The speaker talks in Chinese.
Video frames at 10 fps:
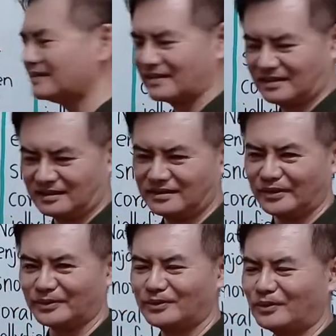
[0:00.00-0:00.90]
的溪
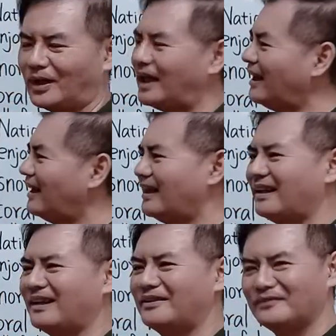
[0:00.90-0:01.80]
流，哇，
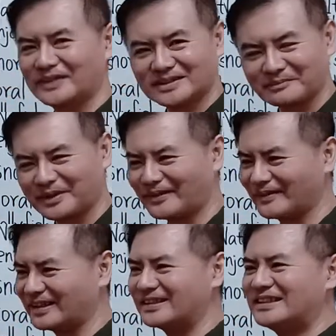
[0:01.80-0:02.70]
非常漂
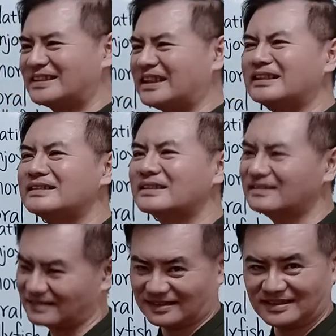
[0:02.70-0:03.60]
亮，清
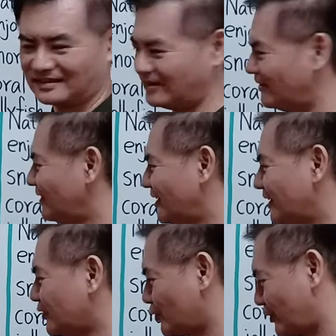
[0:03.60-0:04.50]
澈的溪流
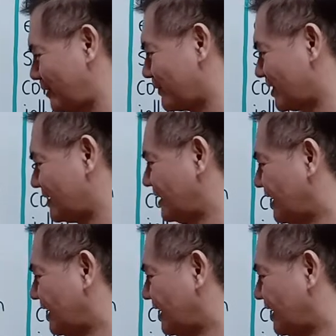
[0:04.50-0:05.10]
streams，